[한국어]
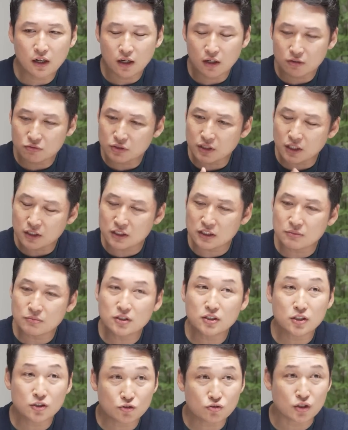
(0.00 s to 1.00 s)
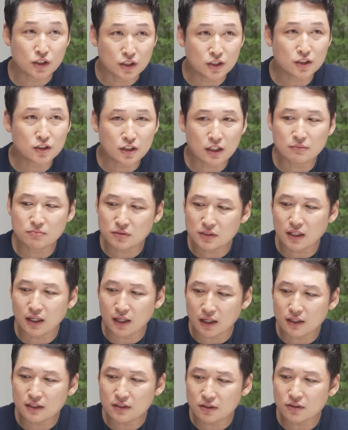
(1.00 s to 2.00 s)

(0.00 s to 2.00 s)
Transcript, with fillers: 어, 우리가 그림 그릴 수 있기 때문에 네.